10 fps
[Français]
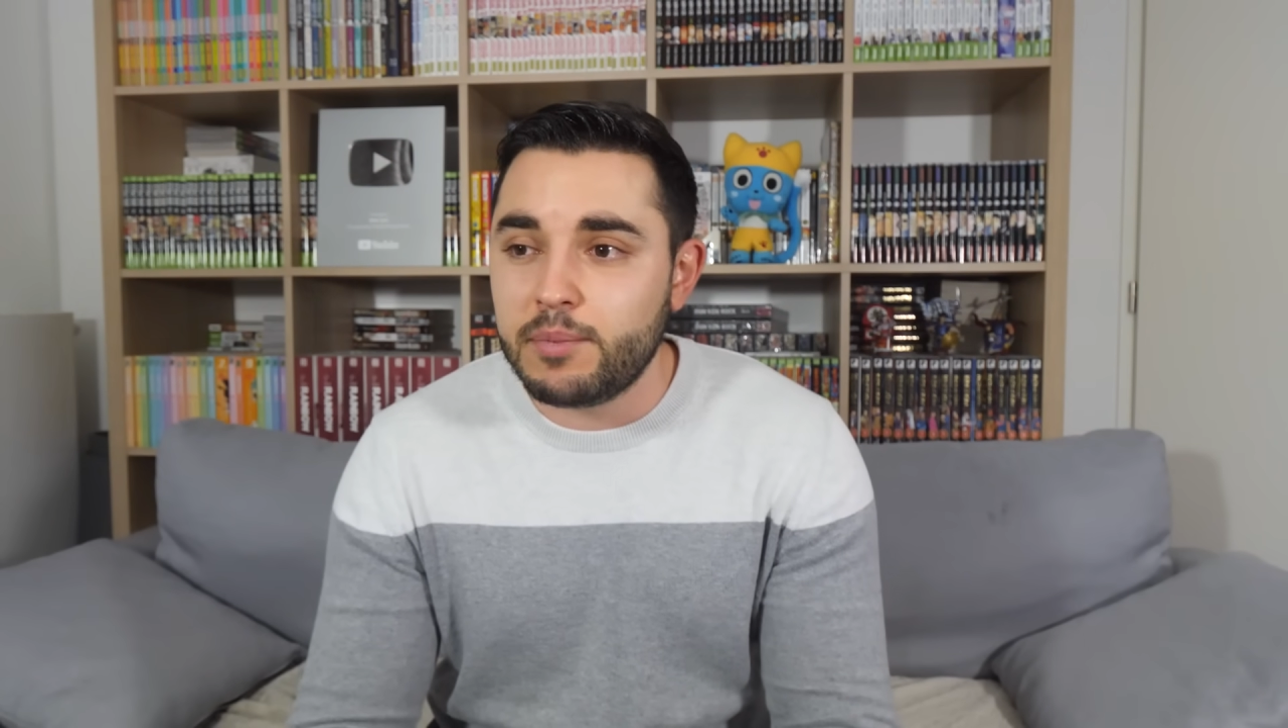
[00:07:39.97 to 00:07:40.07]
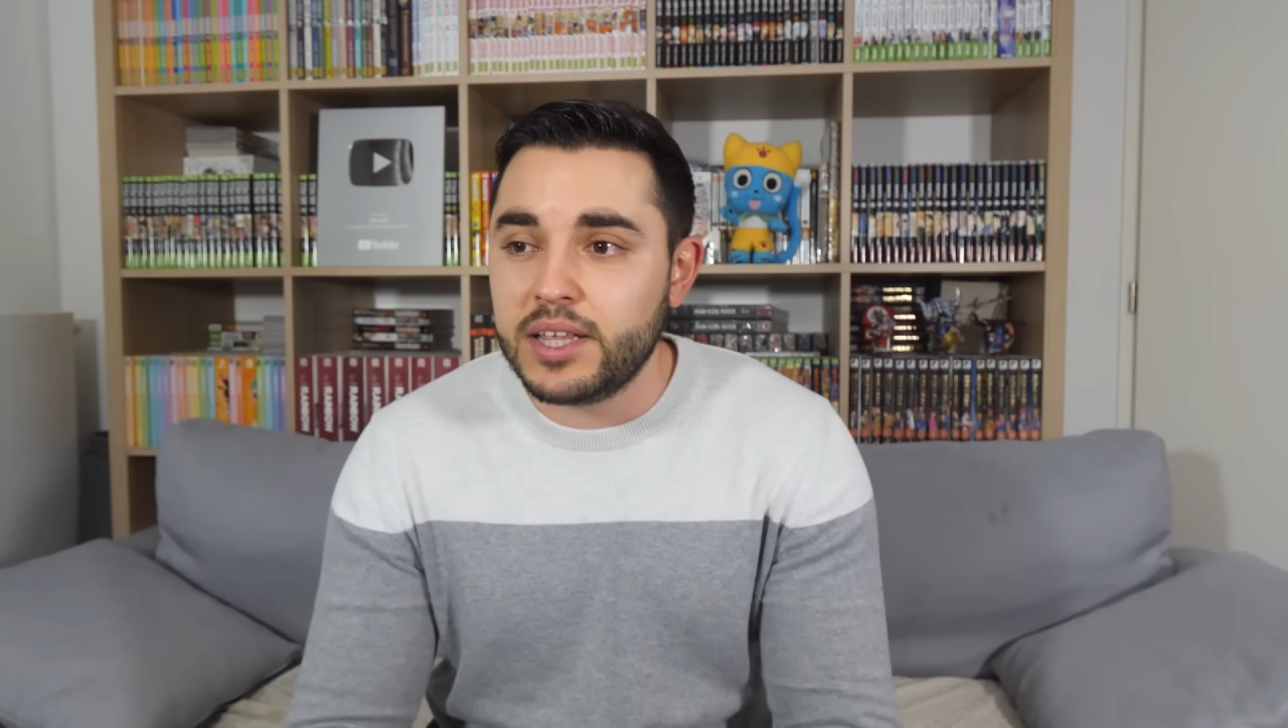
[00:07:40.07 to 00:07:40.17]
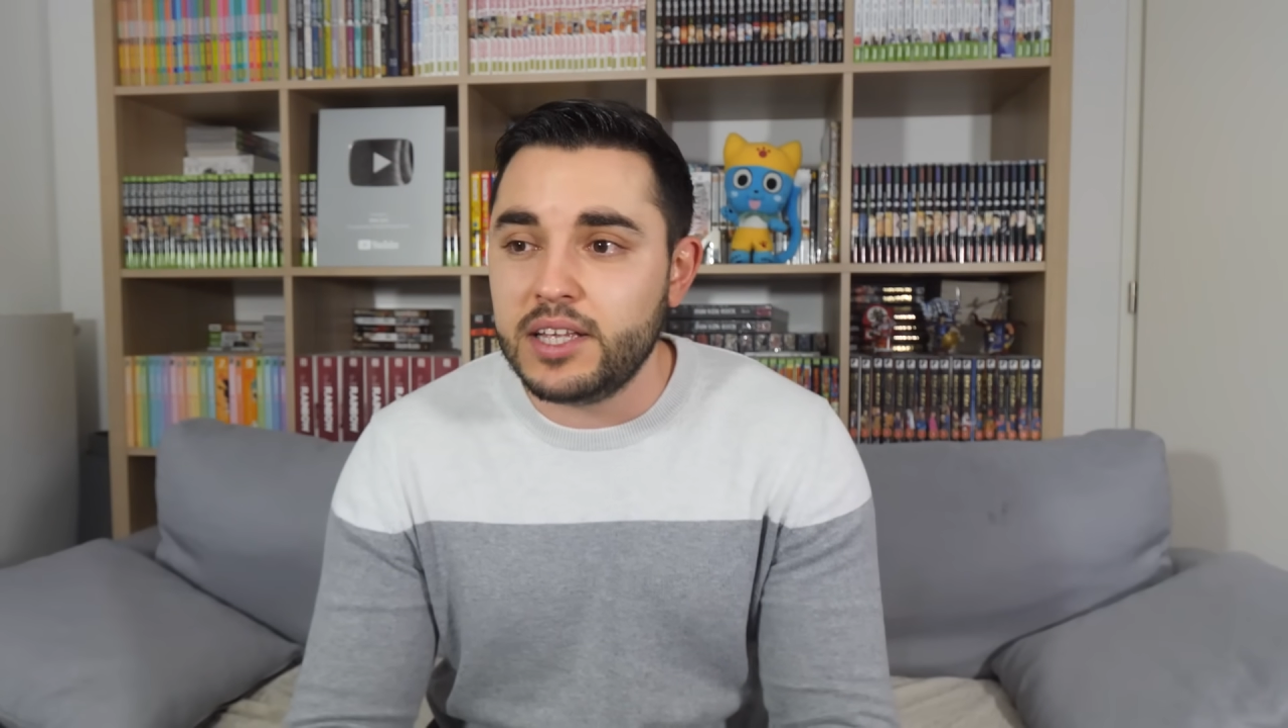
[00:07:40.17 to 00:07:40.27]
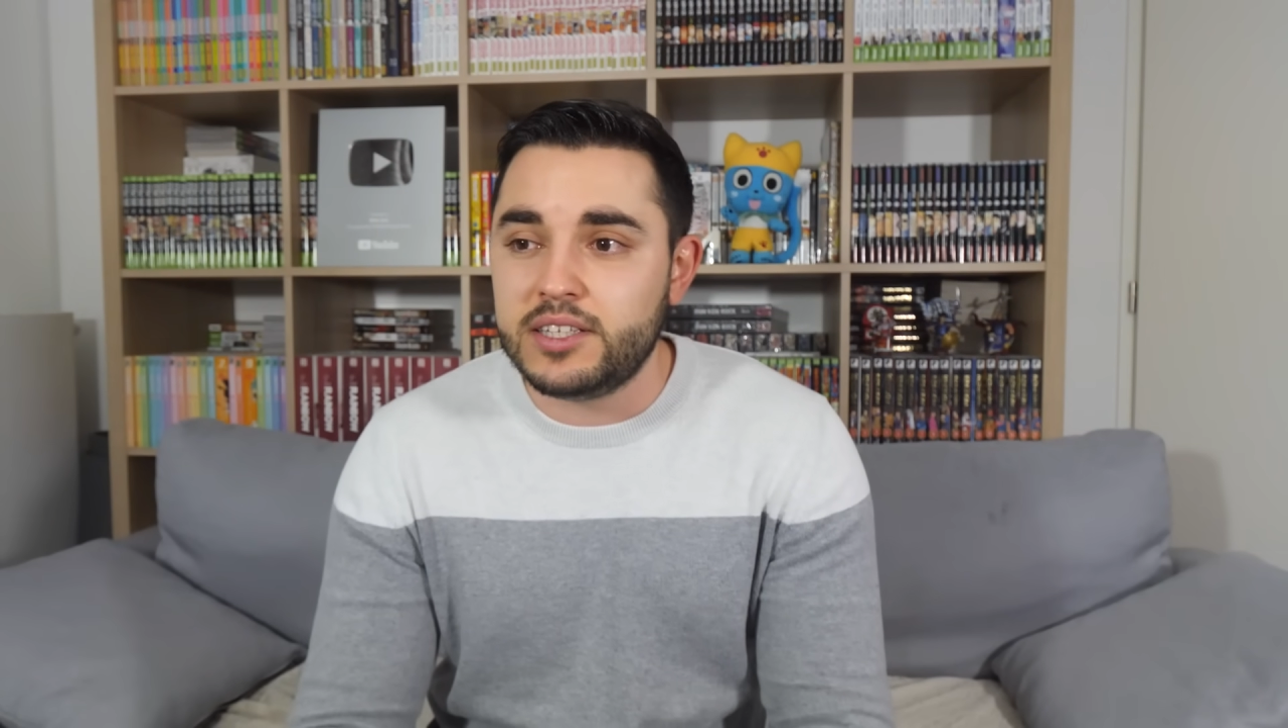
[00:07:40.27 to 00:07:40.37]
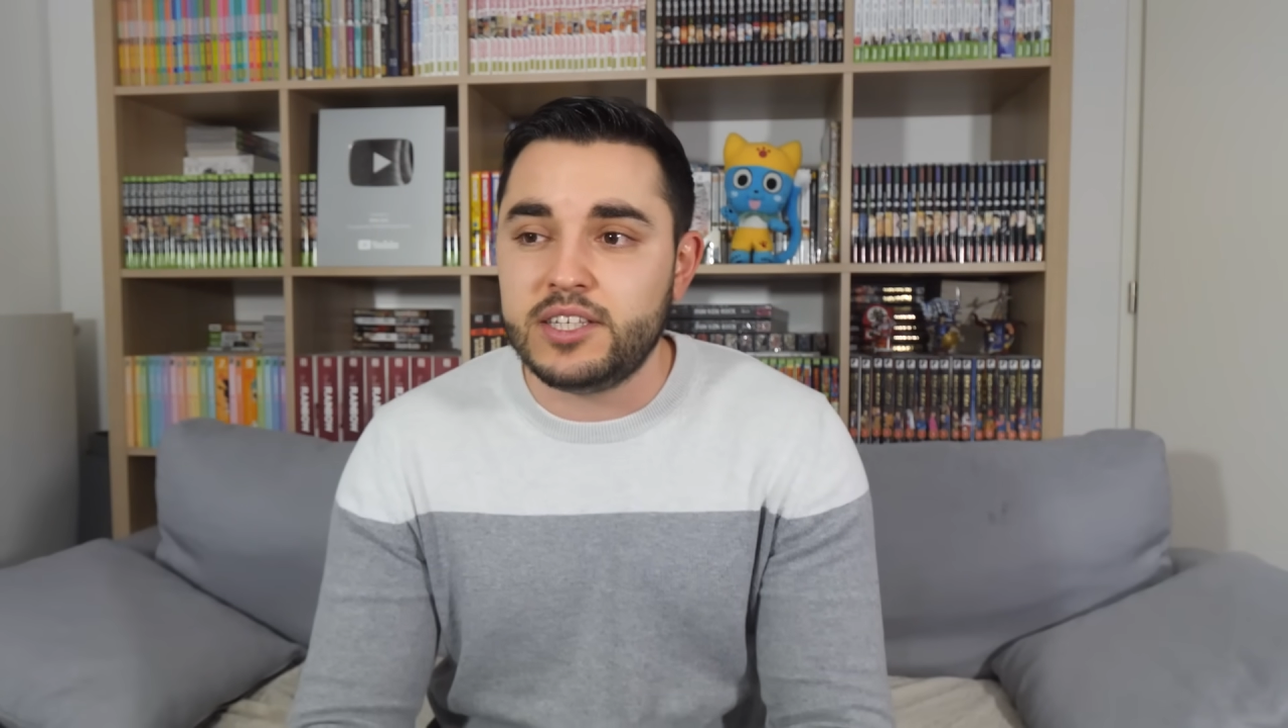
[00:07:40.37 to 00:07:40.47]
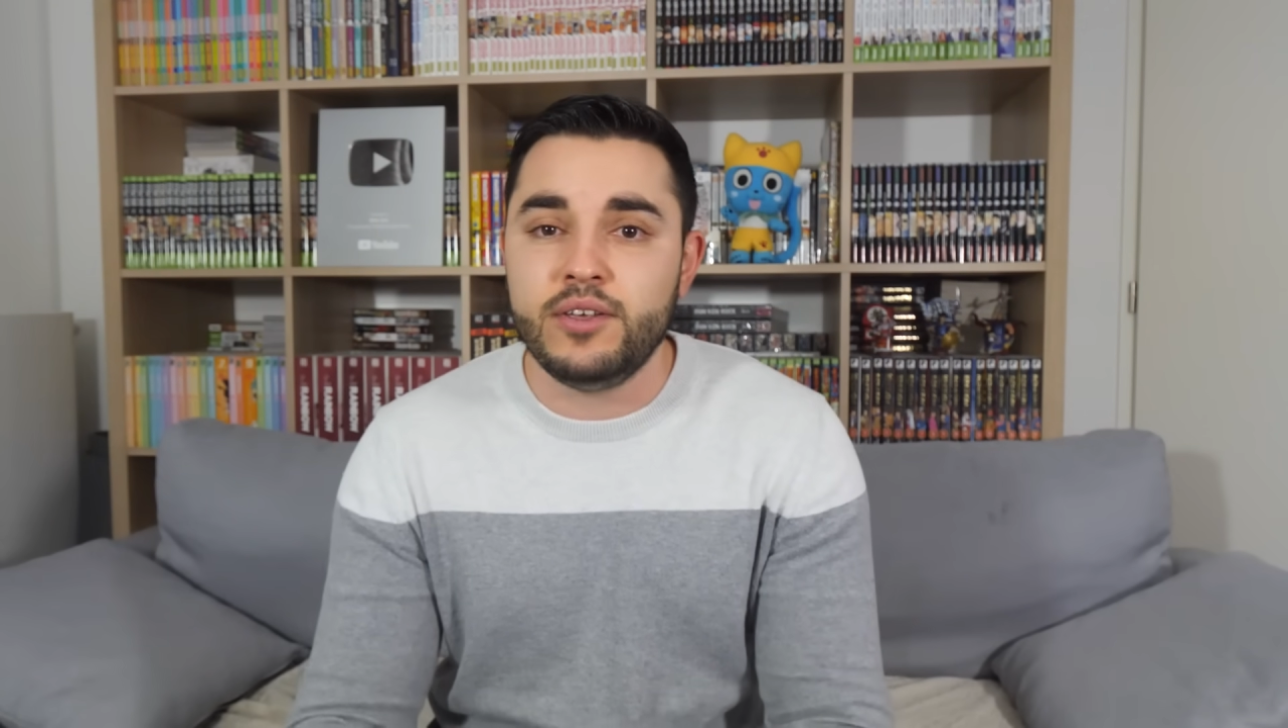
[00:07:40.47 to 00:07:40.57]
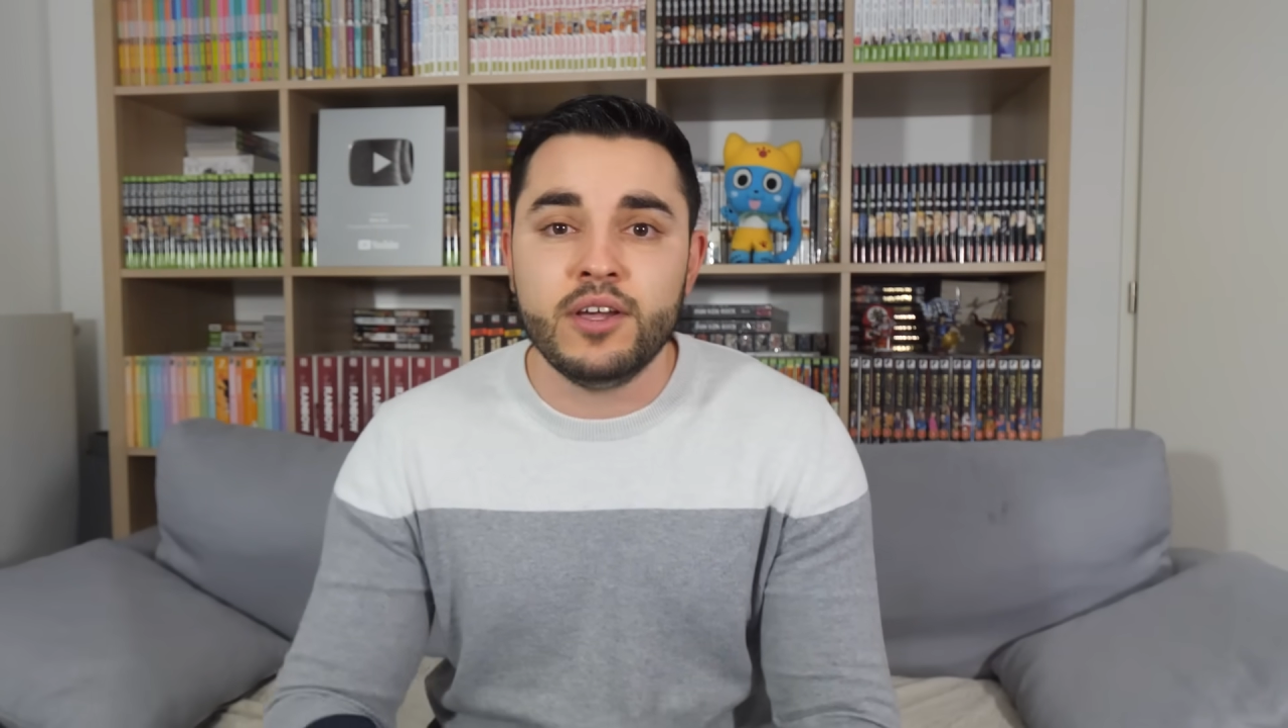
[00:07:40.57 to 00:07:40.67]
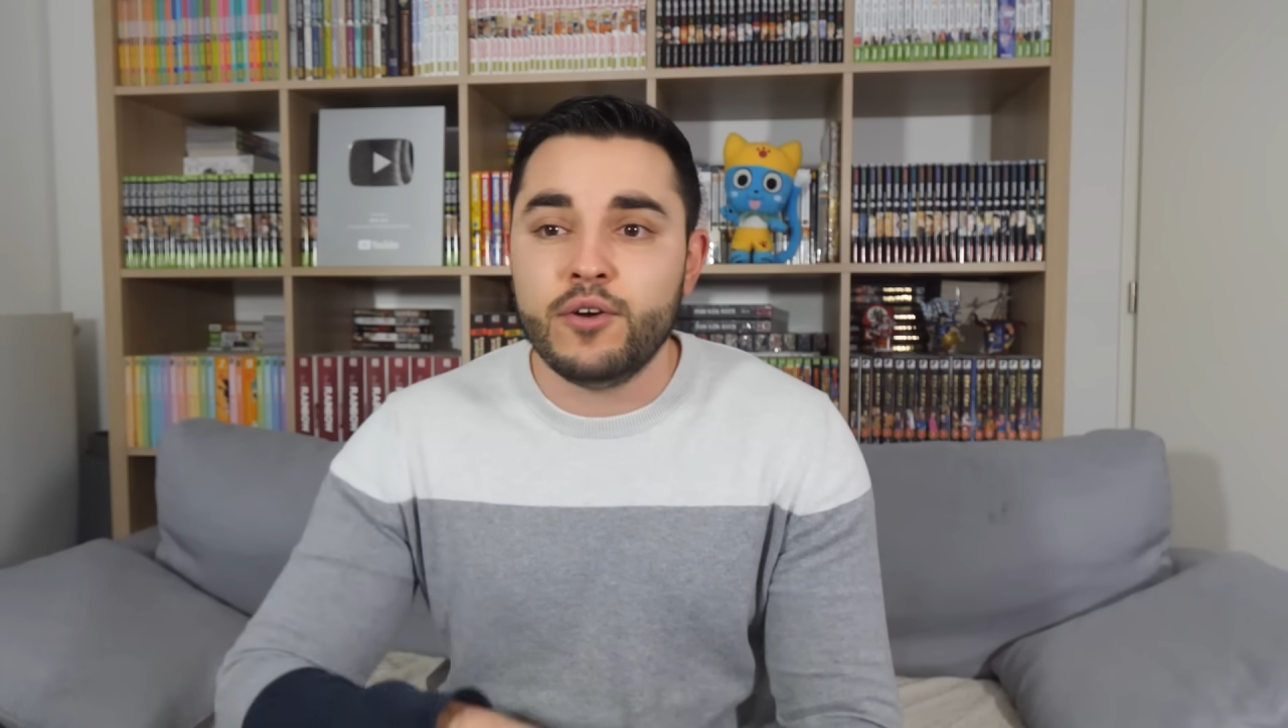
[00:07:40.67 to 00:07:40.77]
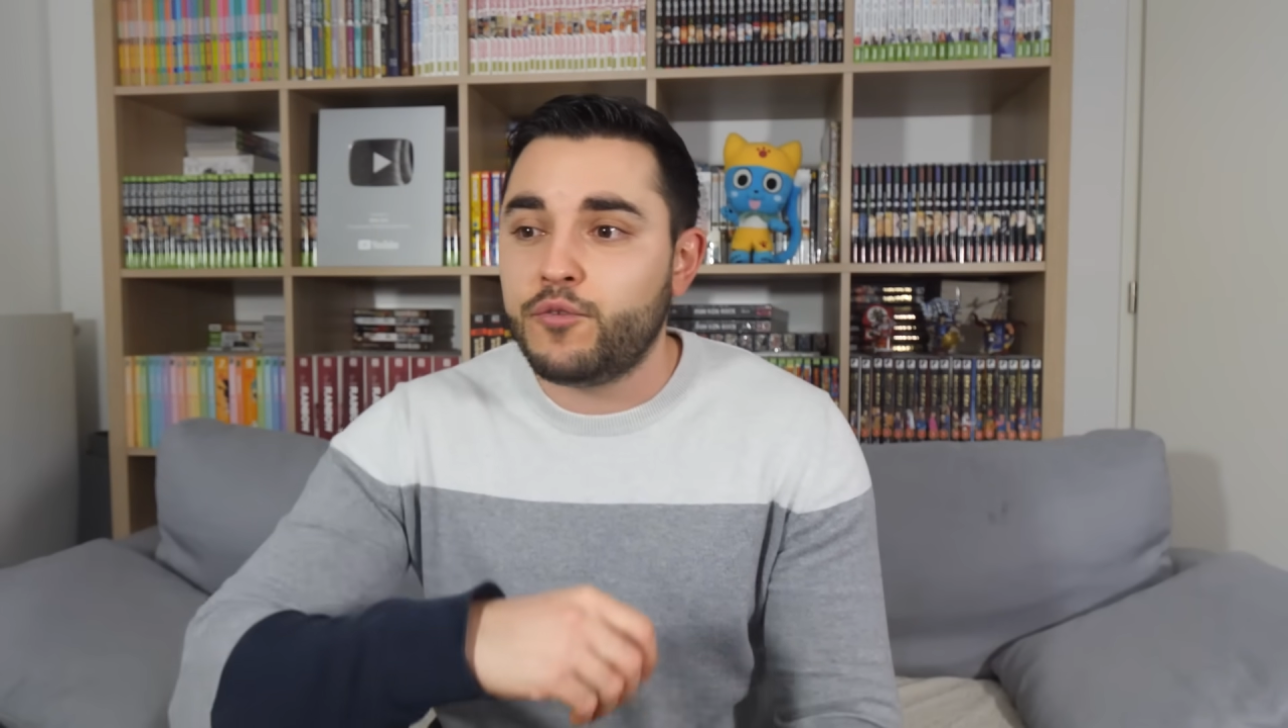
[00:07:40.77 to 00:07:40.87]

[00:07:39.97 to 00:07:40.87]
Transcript: Madrid qui